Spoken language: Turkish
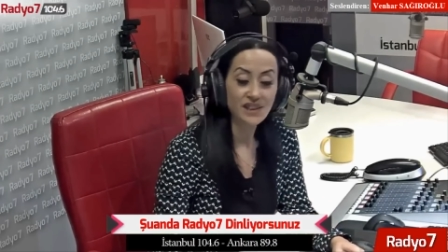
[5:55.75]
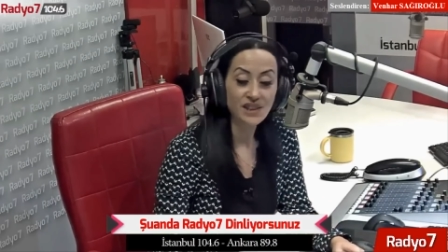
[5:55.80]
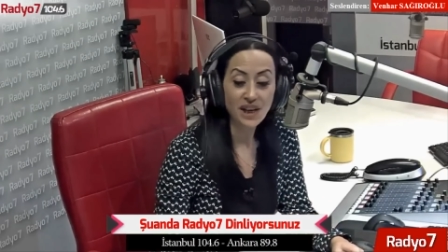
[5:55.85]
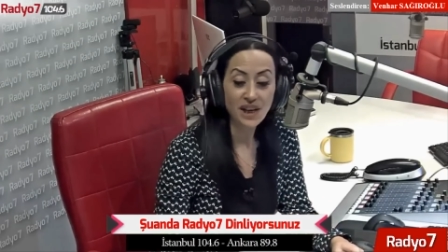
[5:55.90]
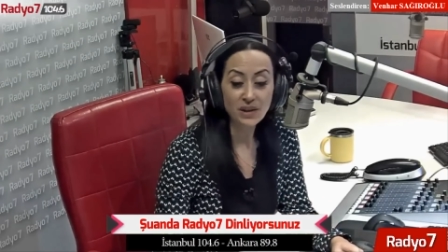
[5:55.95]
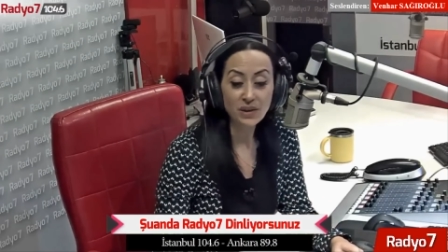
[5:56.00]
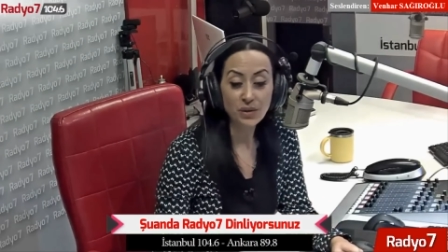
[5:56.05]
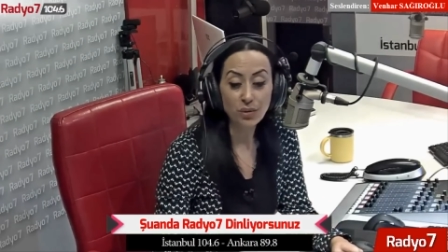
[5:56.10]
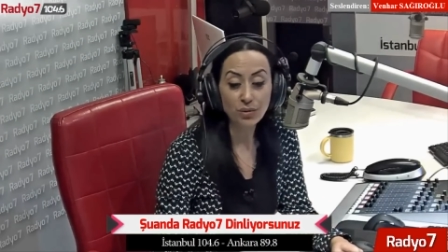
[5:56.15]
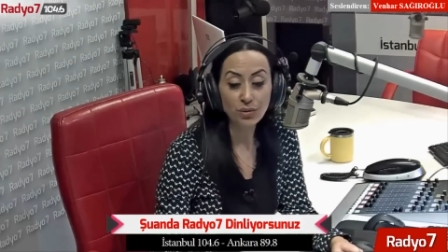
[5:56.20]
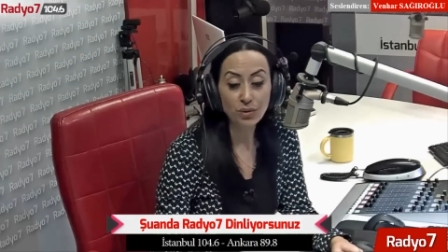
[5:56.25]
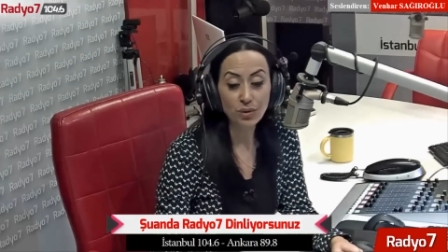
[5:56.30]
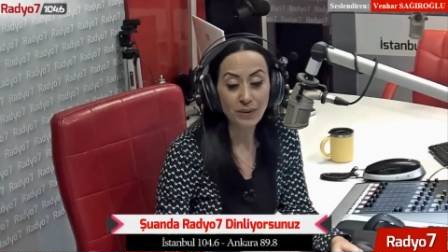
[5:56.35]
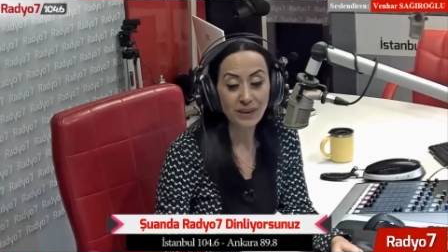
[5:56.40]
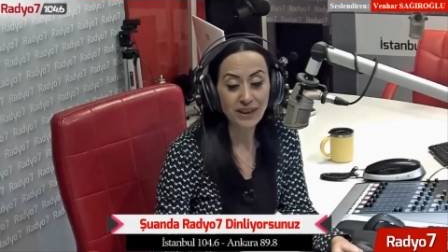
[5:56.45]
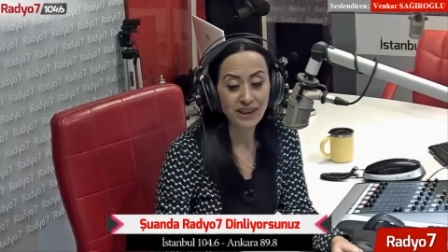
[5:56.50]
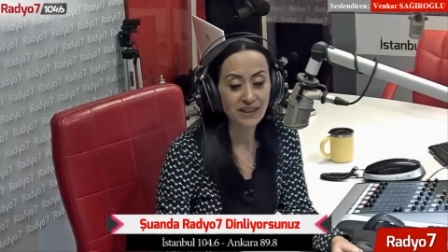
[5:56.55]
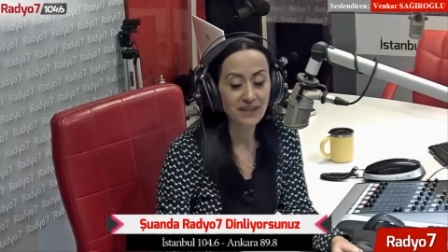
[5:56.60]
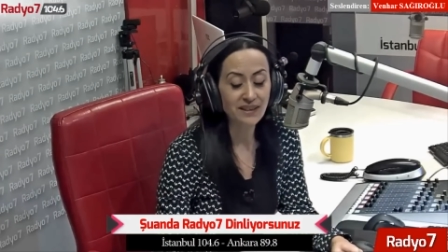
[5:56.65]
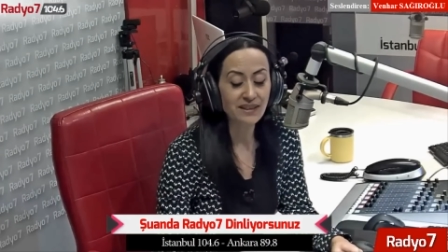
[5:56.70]
Ancak
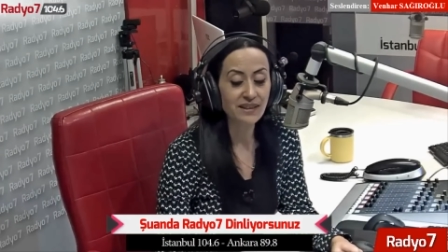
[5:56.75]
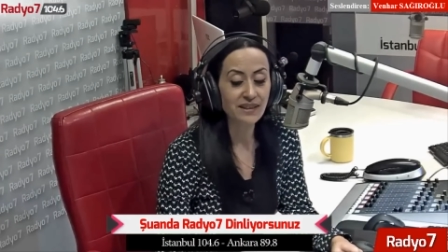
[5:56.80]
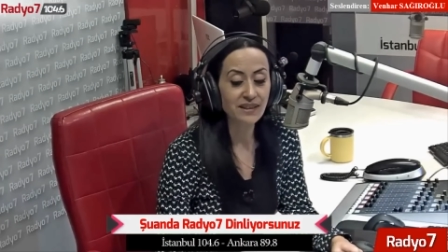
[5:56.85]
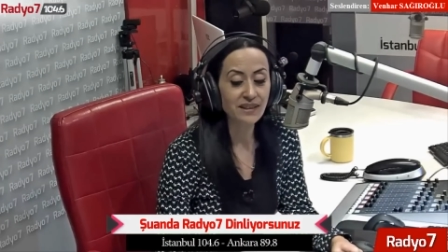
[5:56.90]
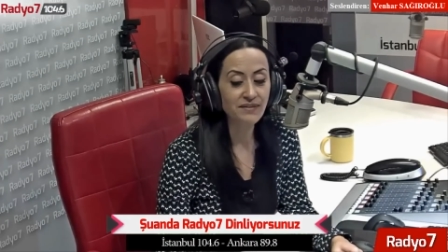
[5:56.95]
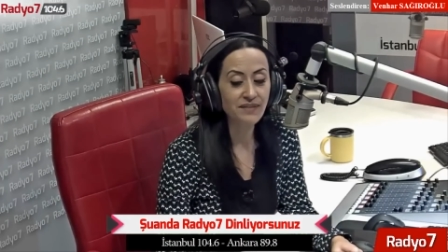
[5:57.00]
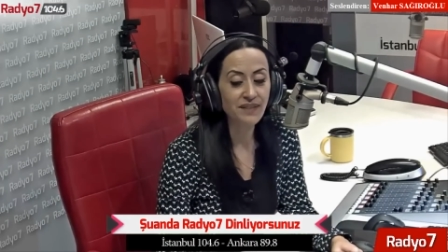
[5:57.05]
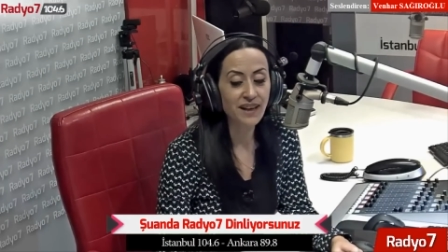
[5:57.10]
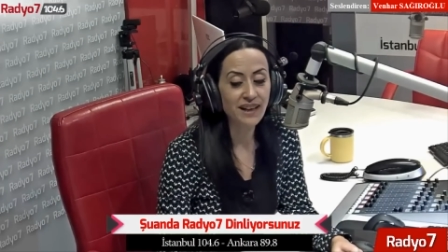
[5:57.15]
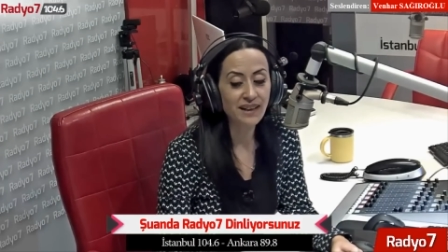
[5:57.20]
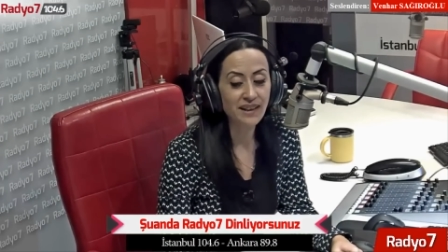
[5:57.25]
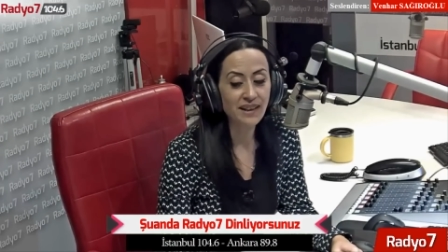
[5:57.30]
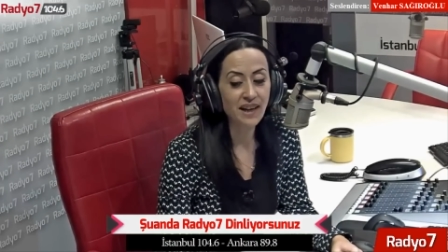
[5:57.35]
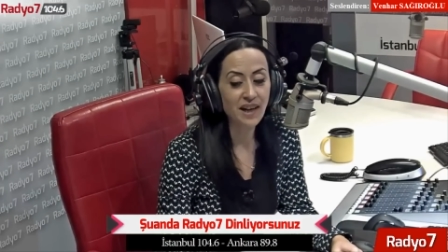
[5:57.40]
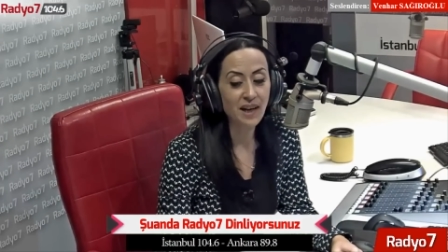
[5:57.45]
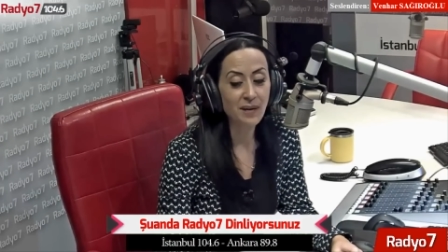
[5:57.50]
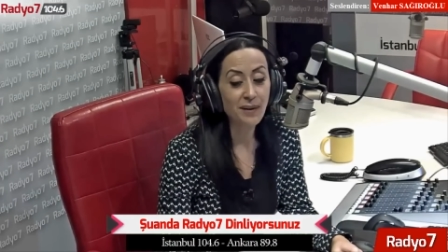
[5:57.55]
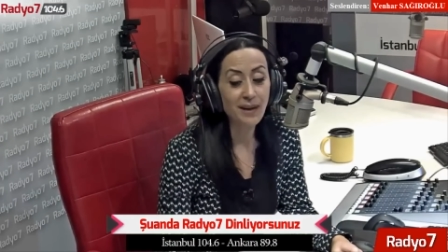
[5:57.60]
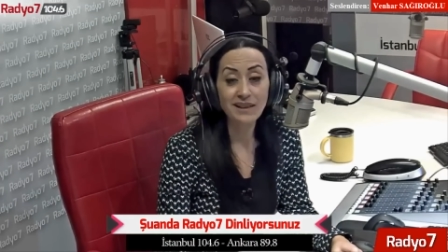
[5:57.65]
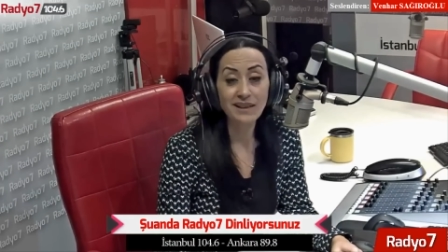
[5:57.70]
çocuk bakıcısının
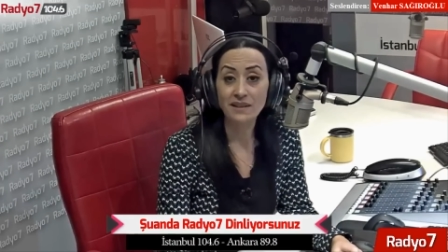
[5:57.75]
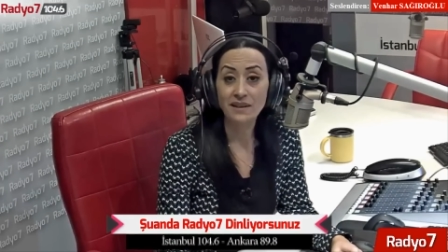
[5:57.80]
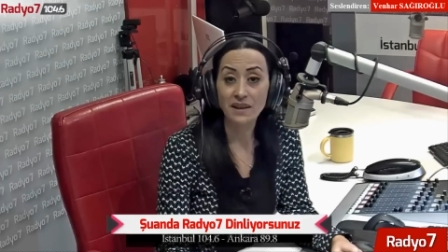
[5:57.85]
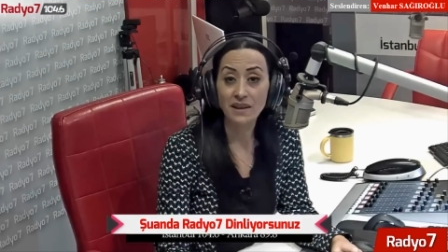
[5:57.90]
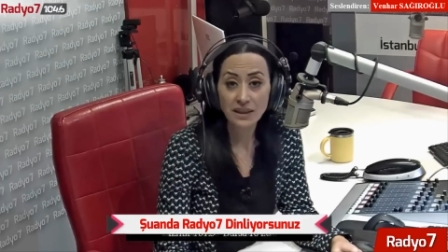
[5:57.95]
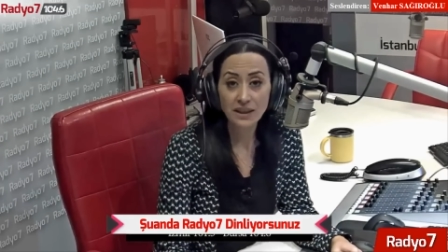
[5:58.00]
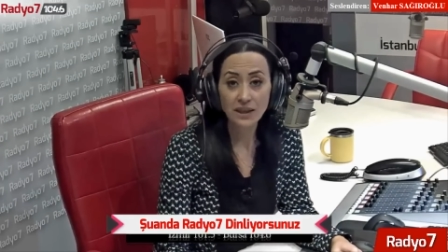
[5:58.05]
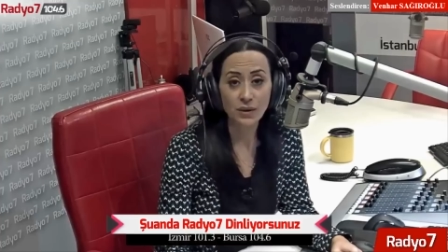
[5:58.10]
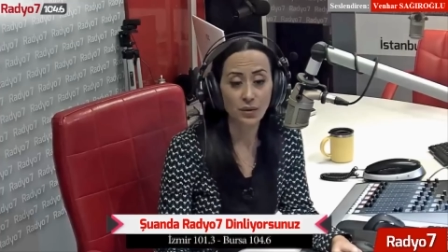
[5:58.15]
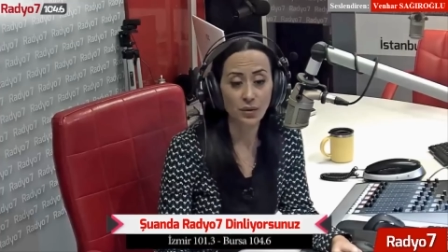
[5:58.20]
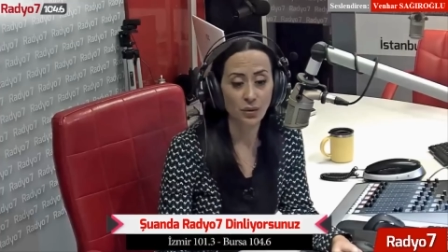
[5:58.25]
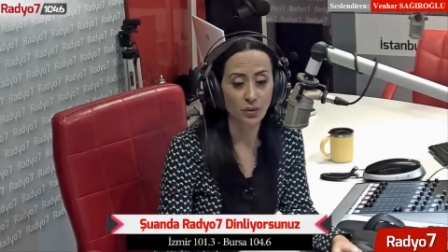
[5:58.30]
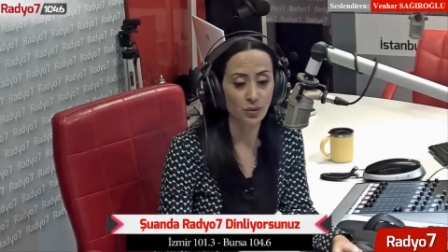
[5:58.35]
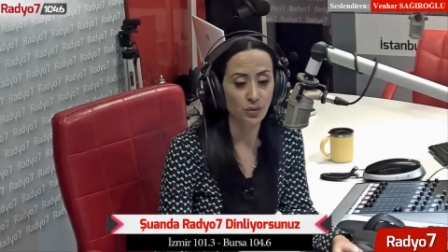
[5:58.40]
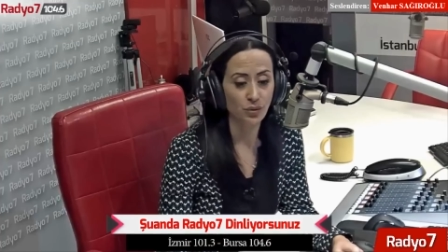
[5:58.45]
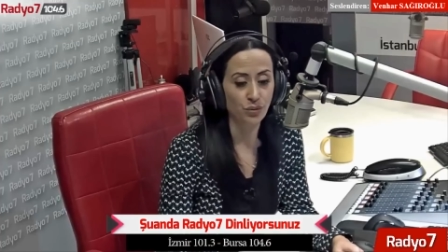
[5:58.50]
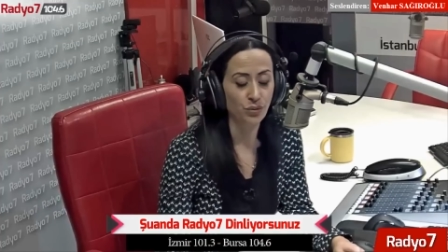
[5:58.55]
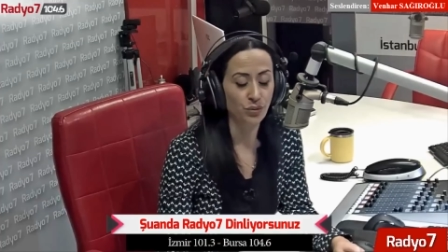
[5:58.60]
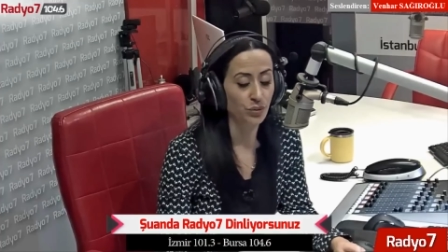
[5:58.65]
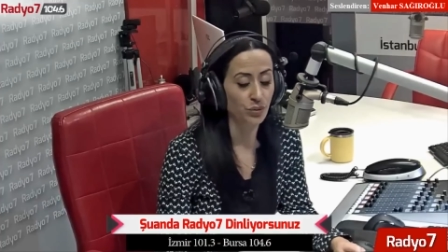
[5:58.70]
verdiği haber daha da
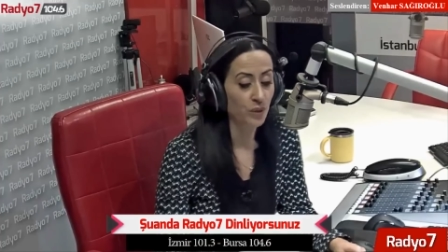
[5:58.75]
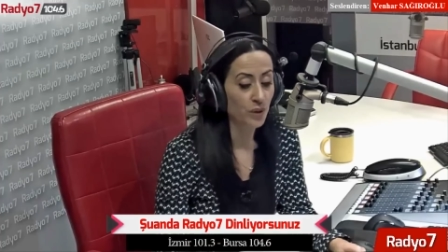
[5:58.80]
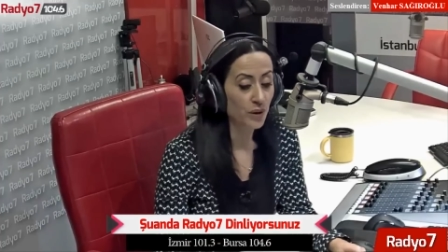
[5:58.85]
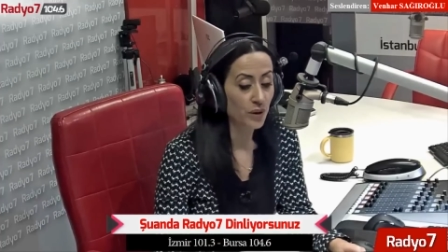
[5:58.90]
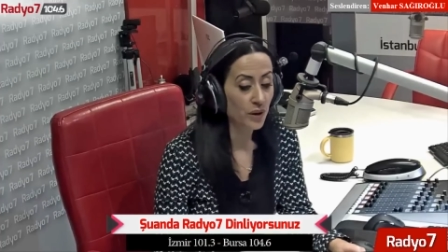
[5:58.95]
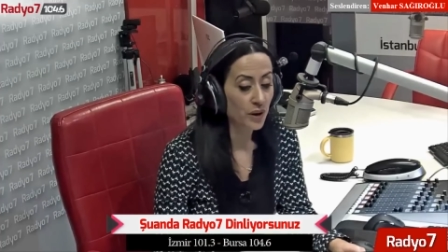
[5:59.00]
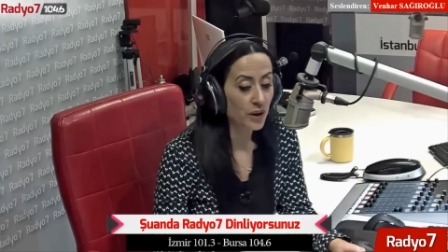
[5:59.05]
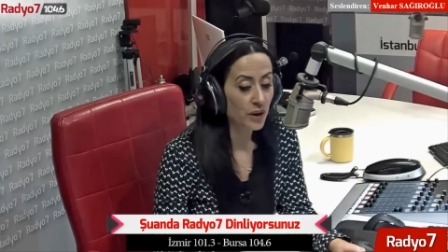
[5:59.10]
kötüydü.